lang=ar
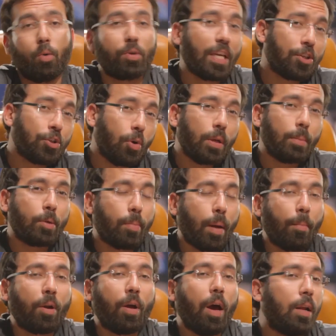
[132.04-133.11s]
وده الشغل بيبقى
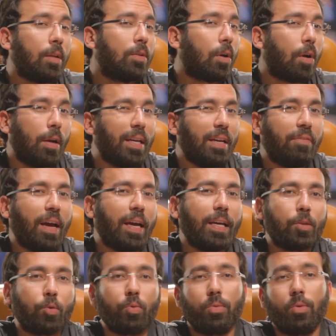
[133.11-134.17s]
مرحله انتقاليه في
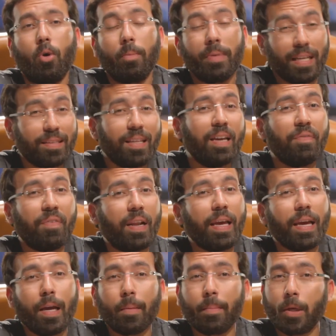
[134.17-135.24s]
حياته وبينتهي في
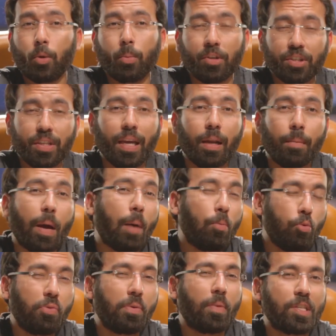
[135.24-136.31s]
الاخر بانه بيشتغل مع
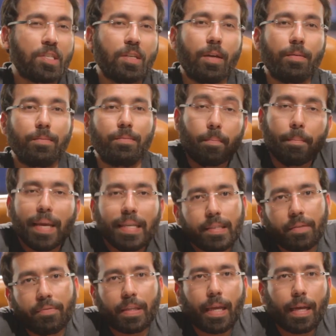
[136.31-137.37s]
ابوه في المصنع
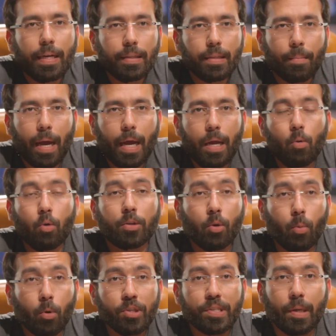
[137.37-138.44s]
بس فاتخانقت معاه قلت له
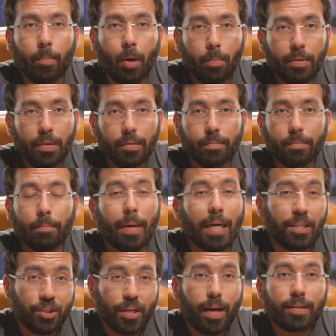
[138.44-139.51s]
بص يا بابي
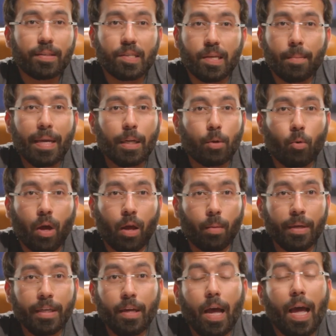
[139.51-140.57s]
بعد شقه الزمالك
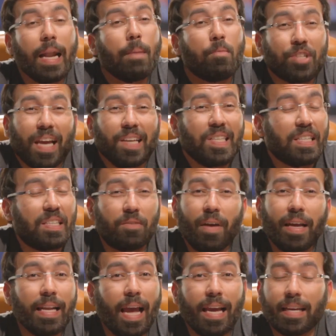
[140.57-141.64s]
والعربيه انا مش عايزك تدفع
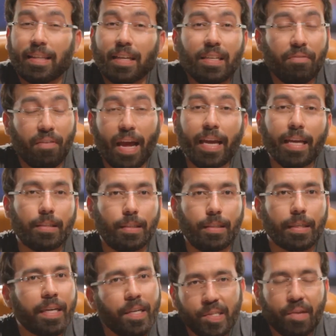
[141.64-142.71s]
لي حاجه تانية في حياتي
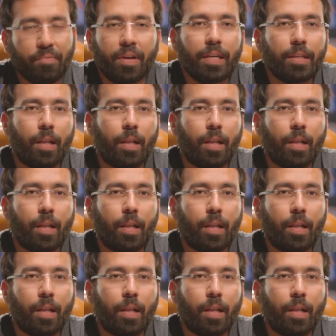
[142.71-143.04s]
غير سفريه